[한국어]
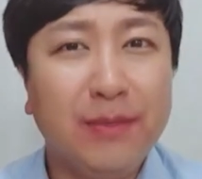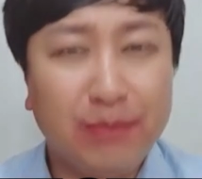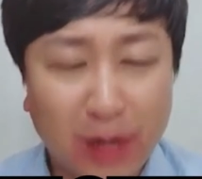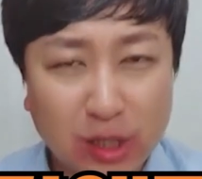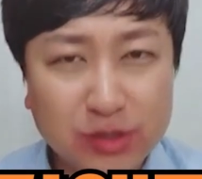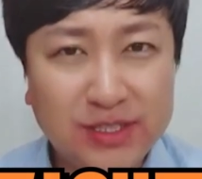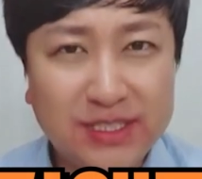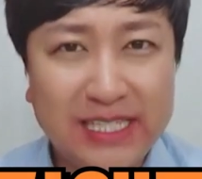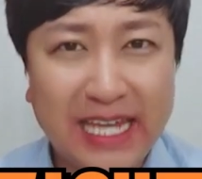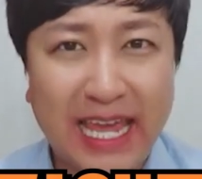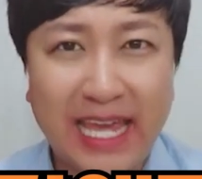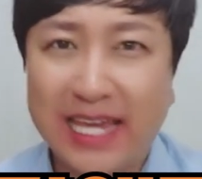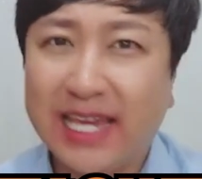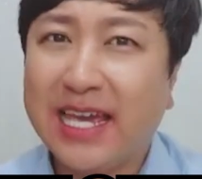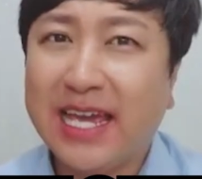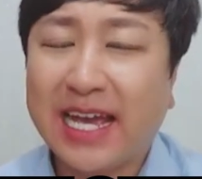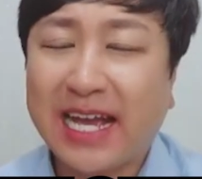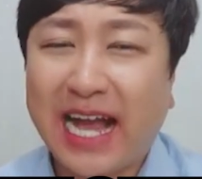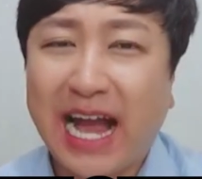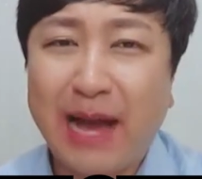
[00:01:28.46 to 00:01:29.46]
면책,
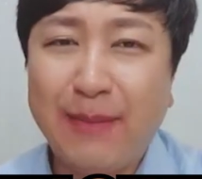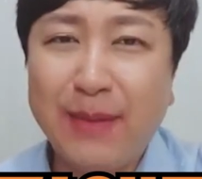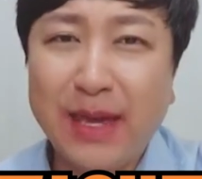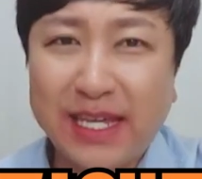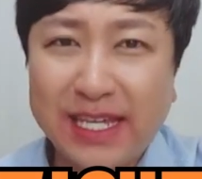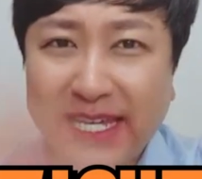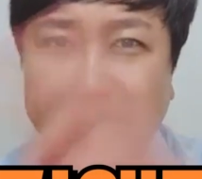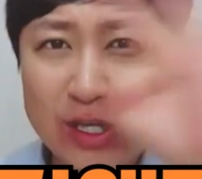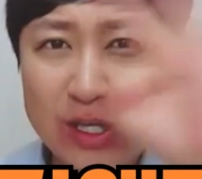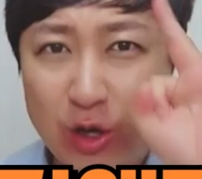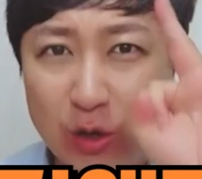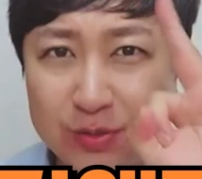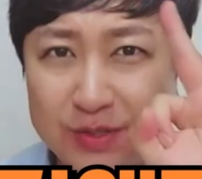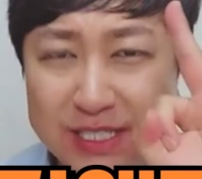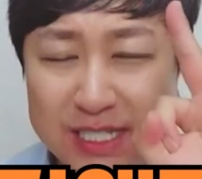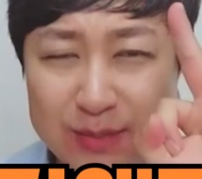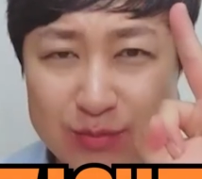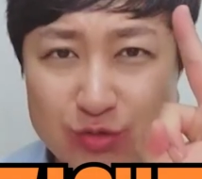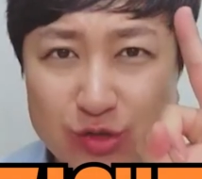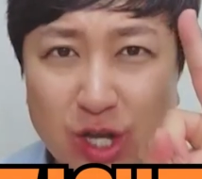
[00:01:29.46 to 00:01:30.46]
감액 기한
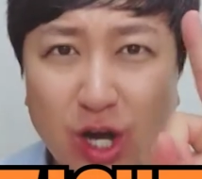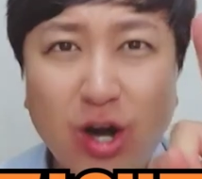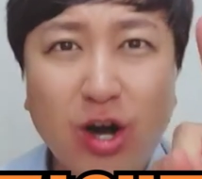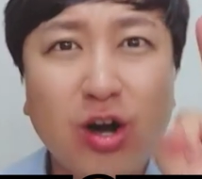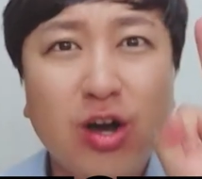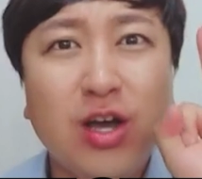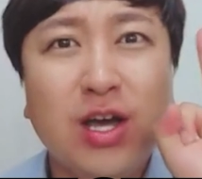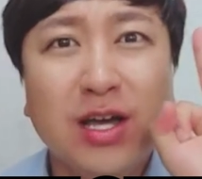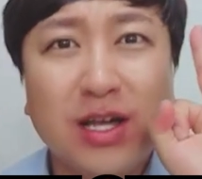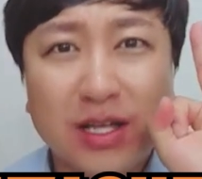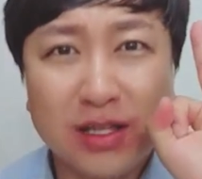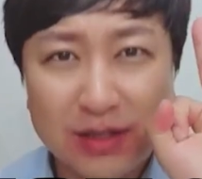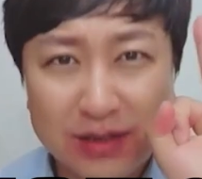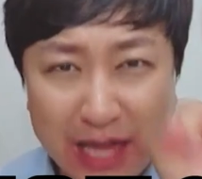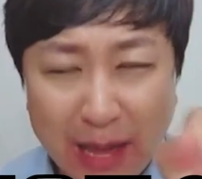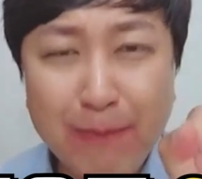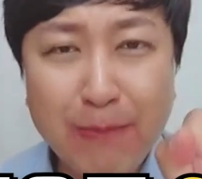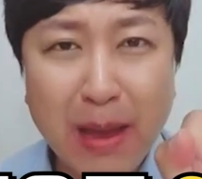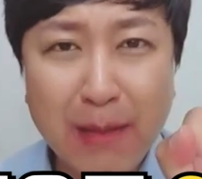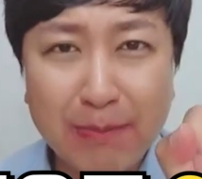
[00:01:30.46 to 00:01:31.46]
없이 무려
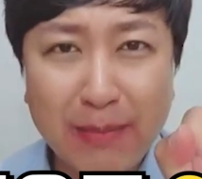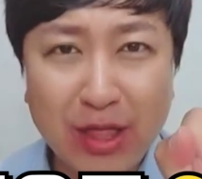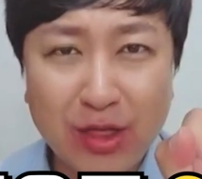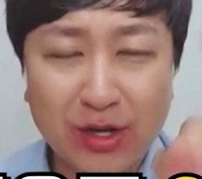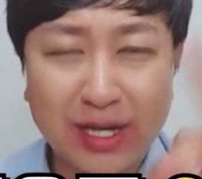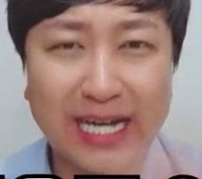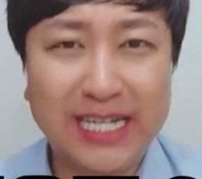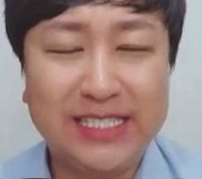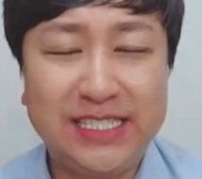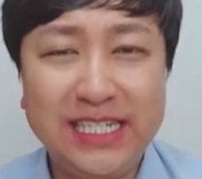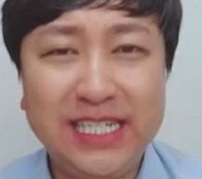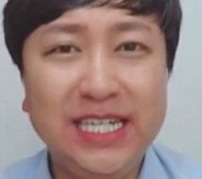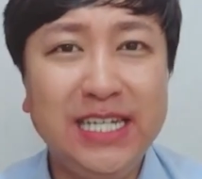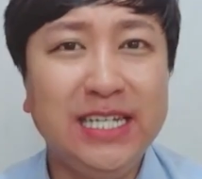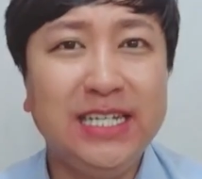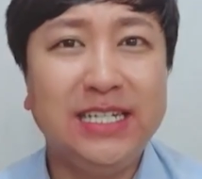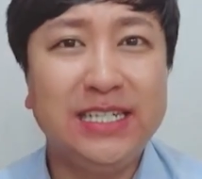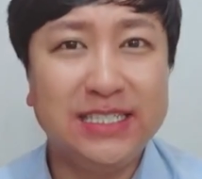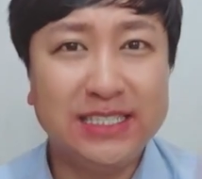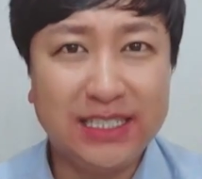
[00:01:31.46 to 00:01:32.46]
300만 원까지
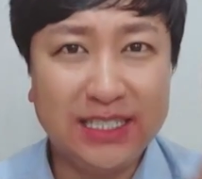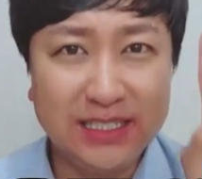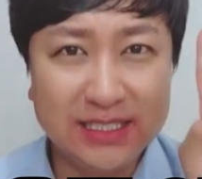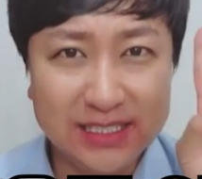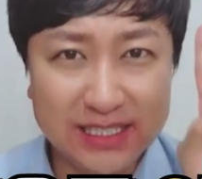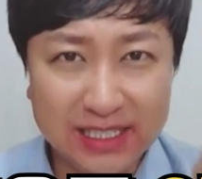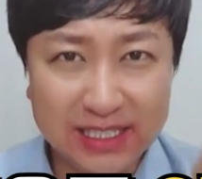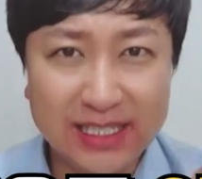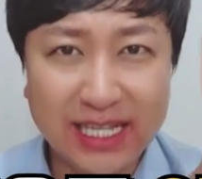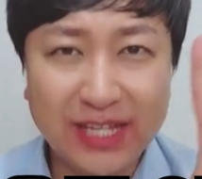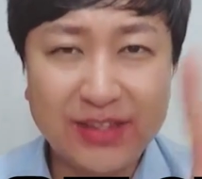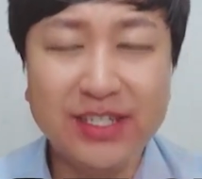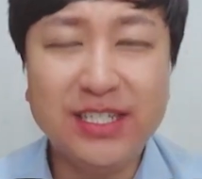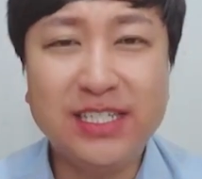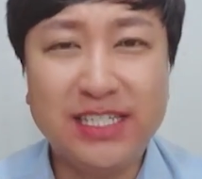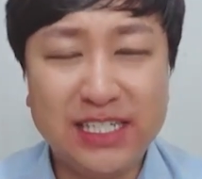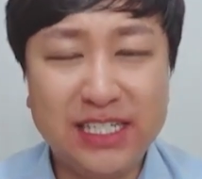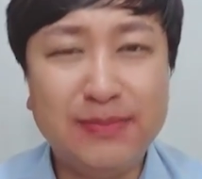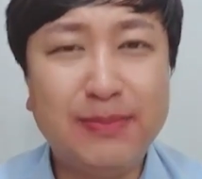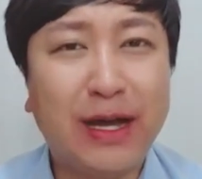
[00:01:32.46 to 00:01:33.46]
일단은
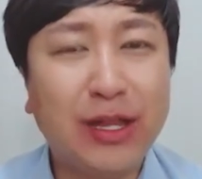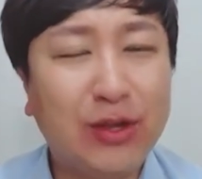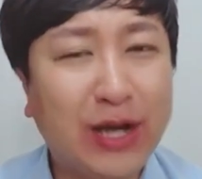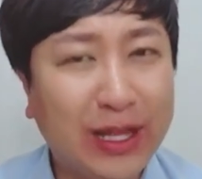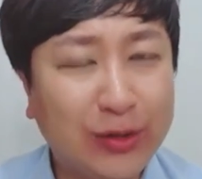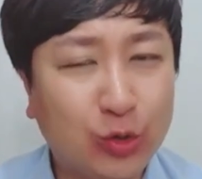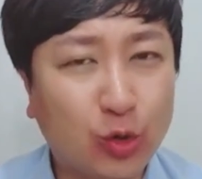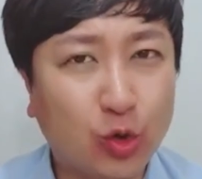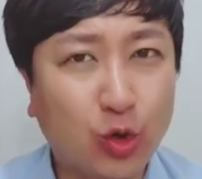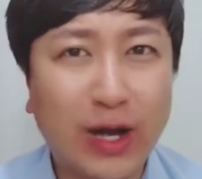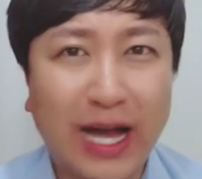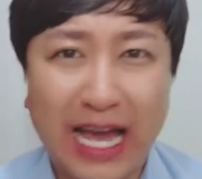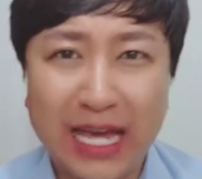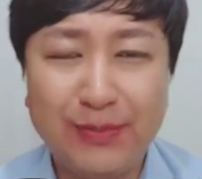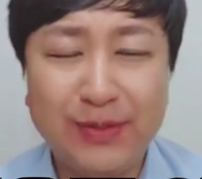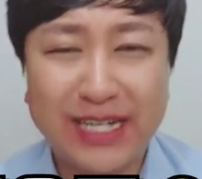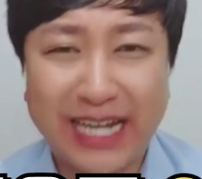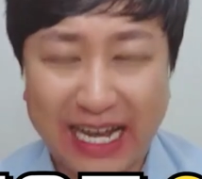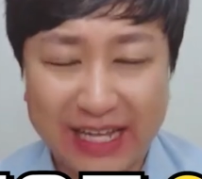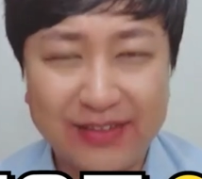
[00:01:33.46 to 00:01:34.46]
2만 원 한도로
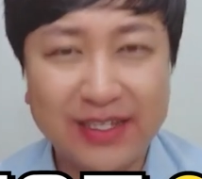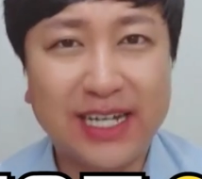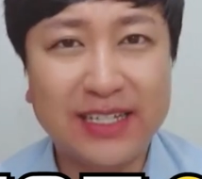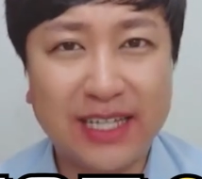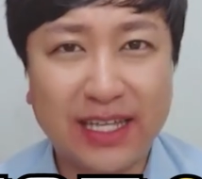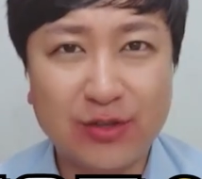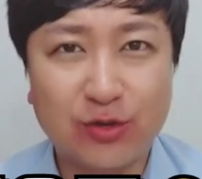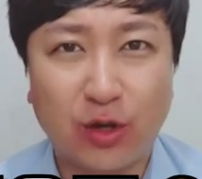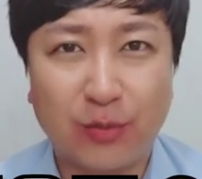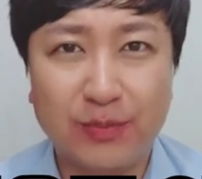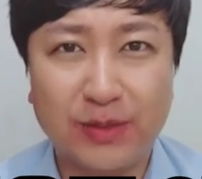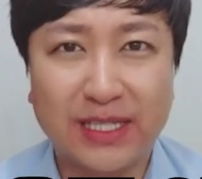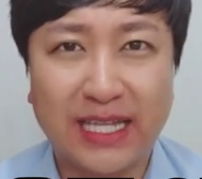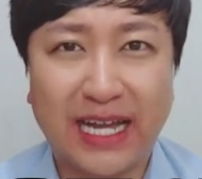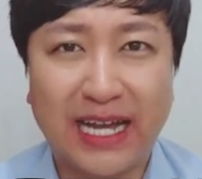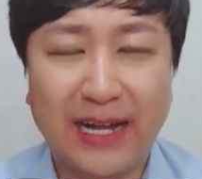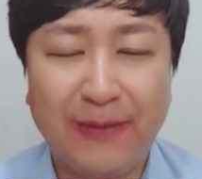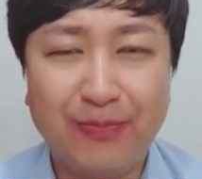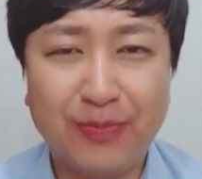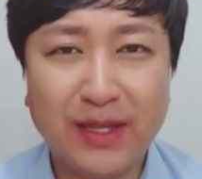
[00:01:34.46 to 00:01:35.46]
가입이 가능하다는
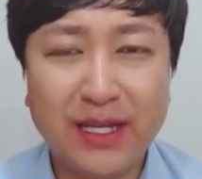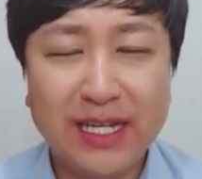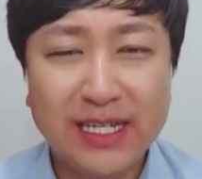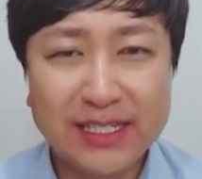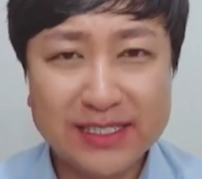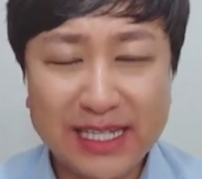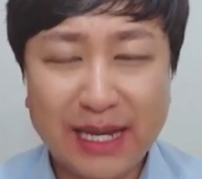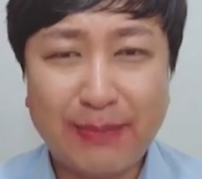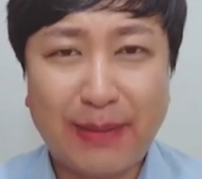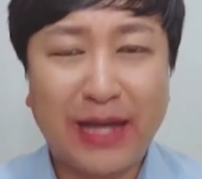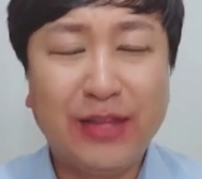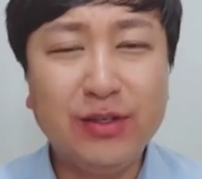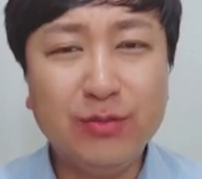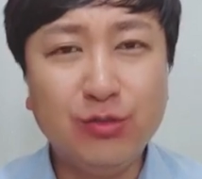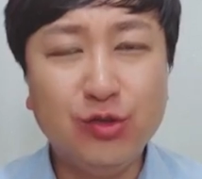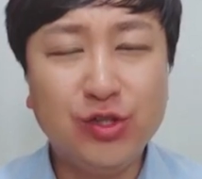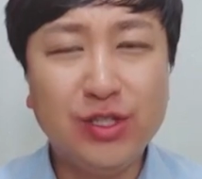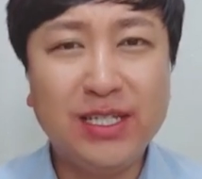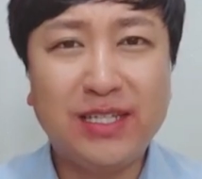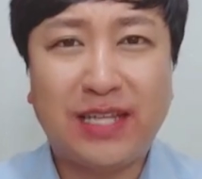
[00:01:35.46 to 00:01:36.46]
겁니다. 자, 많은
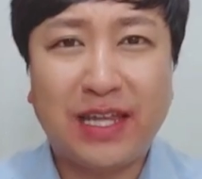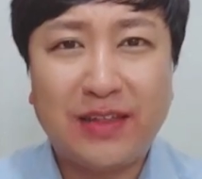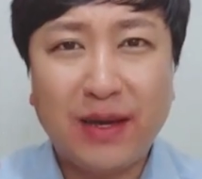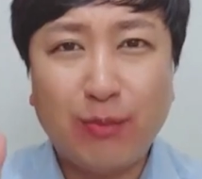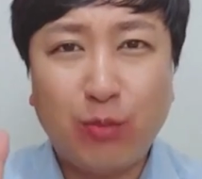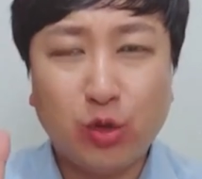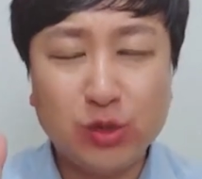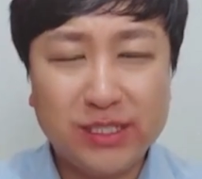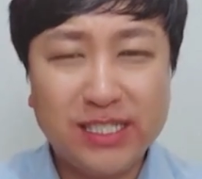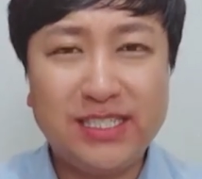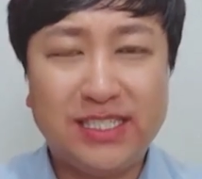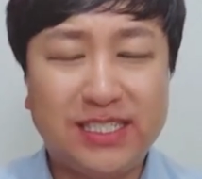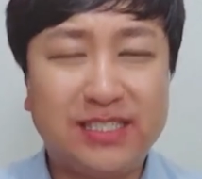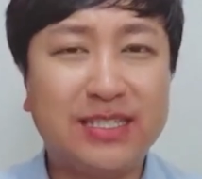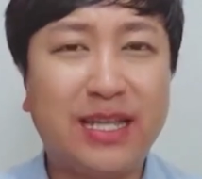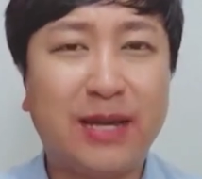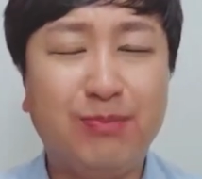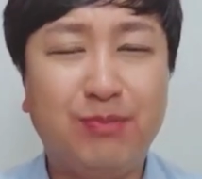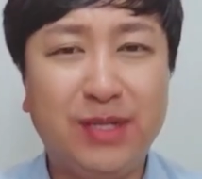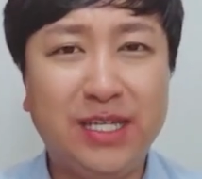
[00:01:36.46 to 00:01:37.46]
분들이 대상포진
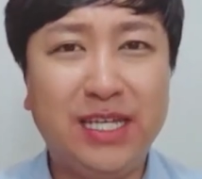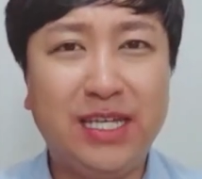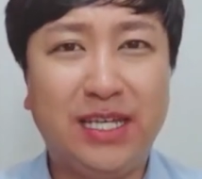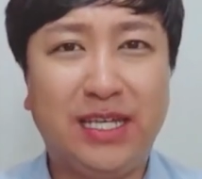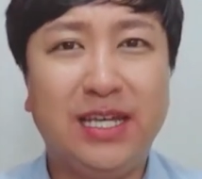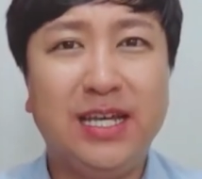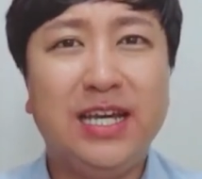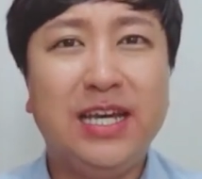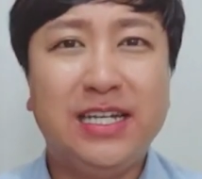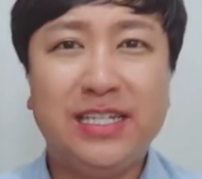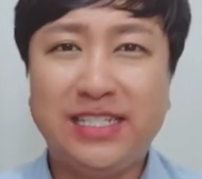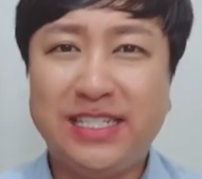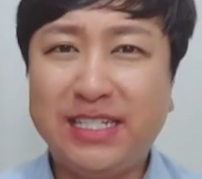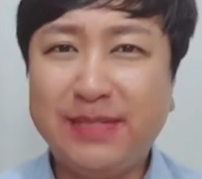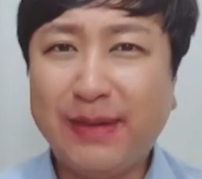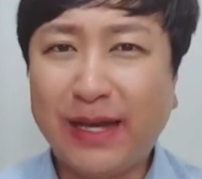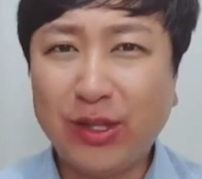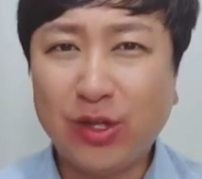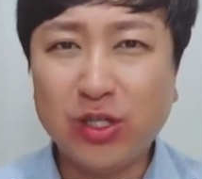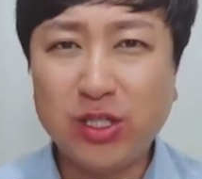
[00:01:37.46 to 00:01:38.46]
진단비
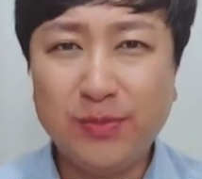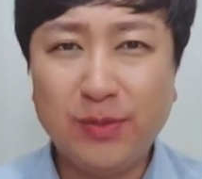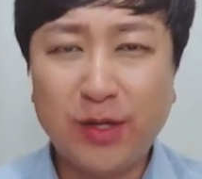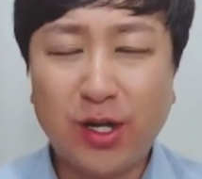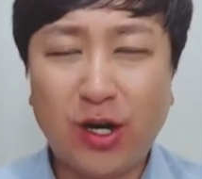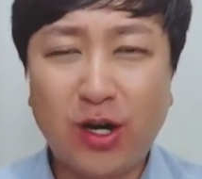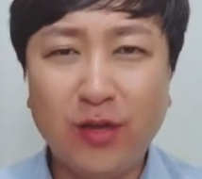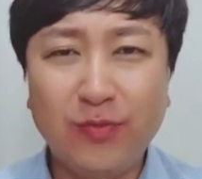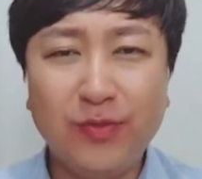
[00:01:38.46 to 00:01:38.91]
2만 원이면